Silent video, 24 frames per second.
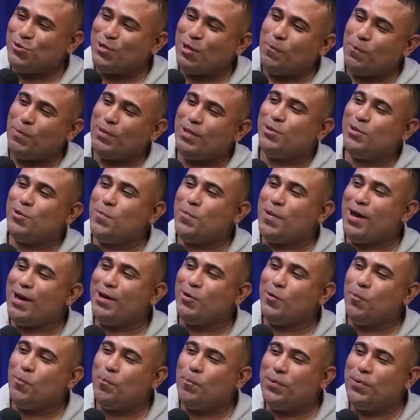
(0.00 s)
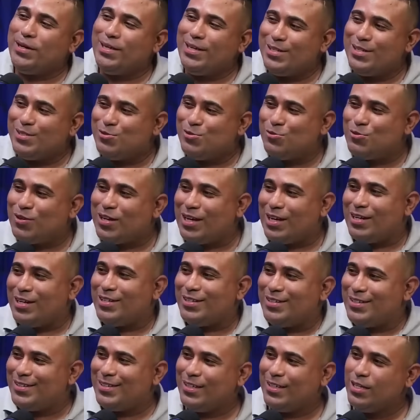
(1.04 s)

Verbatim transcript: da Pedra, não, mas não preso, cara.